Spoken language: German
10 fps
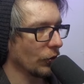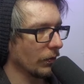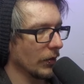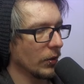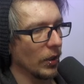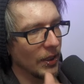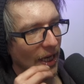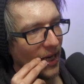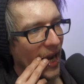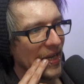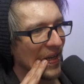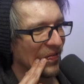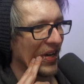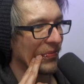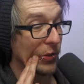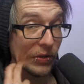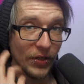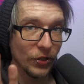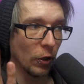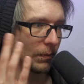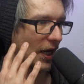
schon. Ich hätte gerne iNet 5. Oder vielleicht heute